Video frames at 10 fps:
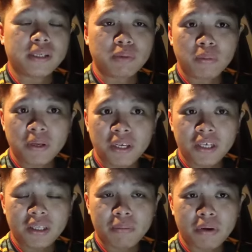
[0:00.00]
sebelum
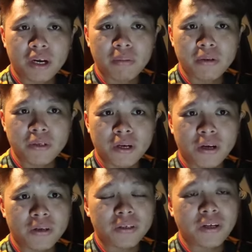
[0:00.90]
ini kita pernah
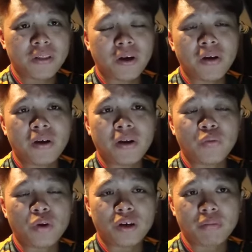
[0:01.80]
mendengar kenyataan
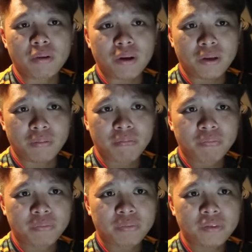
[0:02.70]
Anwar
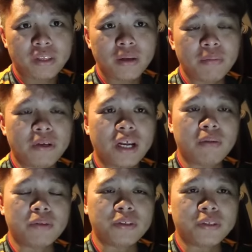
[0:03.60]
Ibrahim,
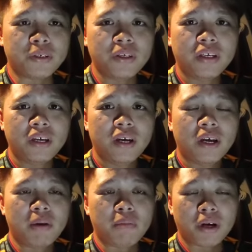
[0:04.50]
Perdana Menteri,
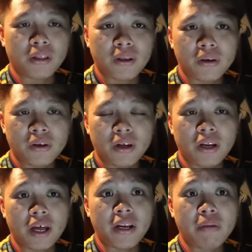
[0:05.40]
berkaitan
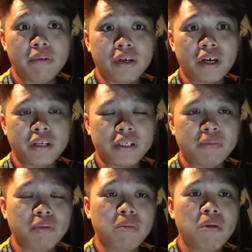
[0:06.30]
dengan ada
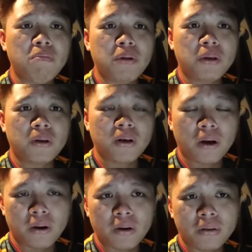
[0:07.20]
bekas pemimpin
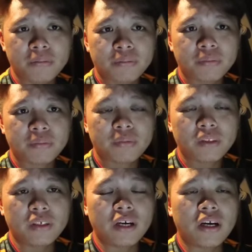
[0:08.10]
negara
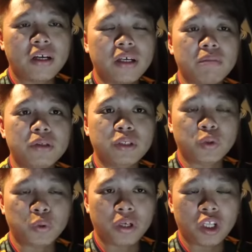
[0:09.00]
yang
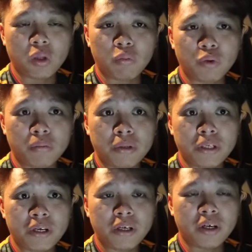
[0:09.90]
mencuri ataupun
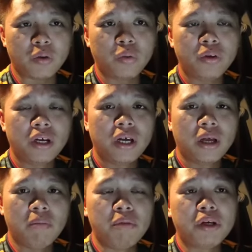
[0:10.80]
menyakau
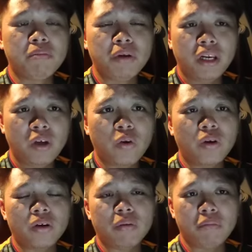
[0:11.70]

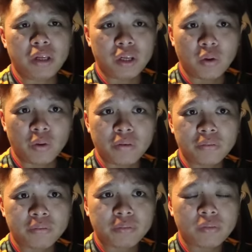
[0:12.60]
berbilion-bilion
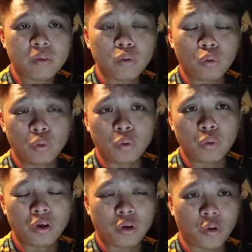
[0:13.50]

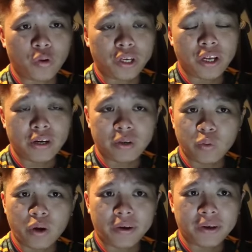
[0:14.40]
untuk kroni dan
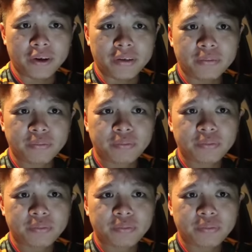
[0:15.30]
keluarga.